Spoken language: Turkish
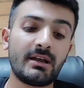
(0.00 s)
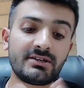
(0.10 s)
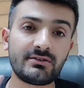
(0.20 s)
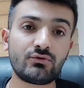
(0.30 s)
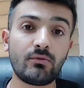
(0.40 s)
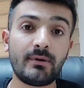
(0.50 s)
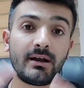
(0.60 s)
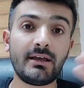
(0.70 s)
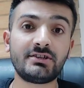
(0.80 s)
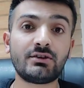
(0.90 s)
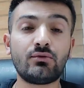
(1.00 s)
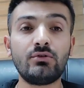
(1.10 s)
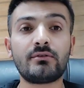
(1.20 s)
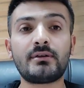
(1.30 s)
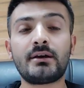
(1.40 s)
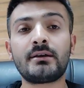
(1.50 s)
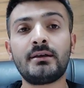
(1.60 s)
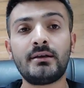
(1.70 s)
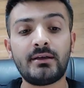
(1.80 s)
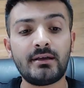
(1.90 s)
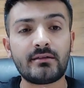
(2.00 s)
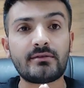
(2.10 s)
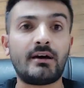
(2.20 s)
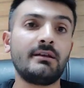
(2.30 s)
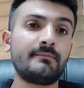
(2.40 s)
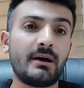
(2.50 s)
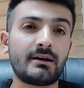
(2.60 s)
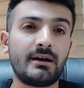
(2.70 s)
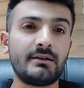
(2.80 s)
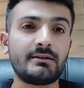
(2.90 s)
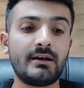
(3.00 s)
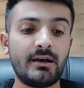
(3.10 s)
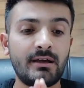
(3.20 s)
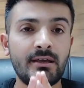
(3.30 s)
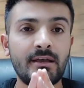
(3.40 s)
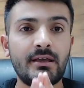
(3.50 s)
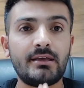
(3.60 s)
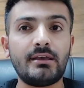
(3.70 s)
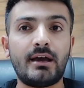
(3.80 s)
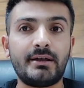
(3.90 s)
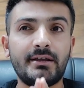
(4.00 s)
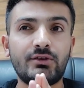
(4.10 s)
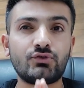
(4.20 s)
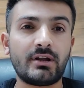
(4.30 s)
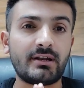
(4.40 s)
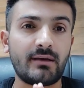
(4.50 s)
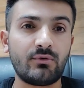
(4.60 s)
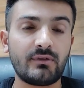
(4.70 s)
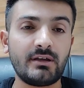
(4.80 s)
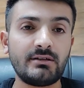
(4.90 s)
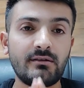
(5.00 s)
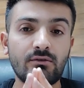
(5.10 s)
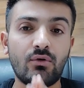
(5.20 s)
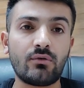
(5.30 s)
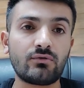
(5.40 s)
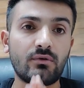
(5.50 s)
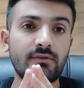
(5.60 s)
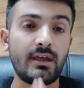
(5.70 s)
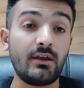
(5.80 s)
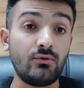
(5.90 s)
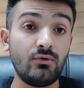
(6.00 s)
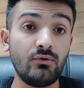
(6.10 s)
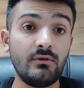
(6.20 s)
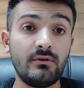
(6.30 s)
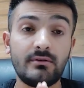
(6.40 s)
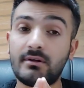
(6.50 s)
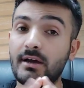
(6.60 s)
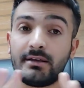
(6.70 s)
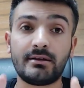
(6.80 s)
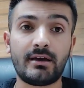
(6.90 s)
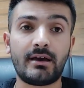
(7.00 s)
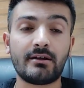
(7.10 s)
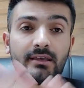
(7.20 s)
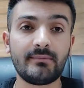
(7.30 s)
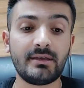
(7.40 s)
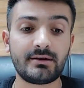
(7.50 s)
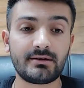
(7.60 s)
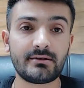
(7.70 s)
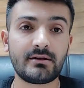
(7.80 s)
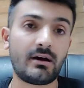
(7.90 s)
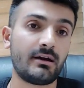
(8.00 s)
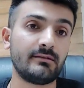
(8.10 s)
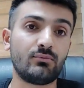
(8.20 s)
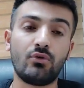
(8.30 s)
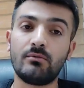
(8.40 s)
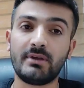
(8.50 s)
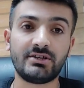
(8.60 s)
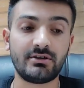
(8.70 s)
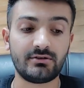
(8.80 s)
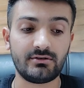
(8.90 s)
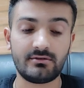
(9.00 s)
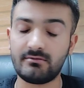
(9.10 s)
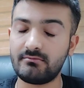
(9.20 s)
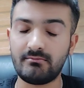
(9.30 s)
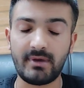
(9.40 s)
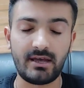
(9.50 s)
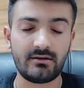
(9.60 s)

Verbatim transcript: toparlayacak olursak Sağlık Bakanlığı'nda yani şu anda Temmuz ayındayız. Ağustos, Eylül ayında herhangi bir alım olmayacağını ben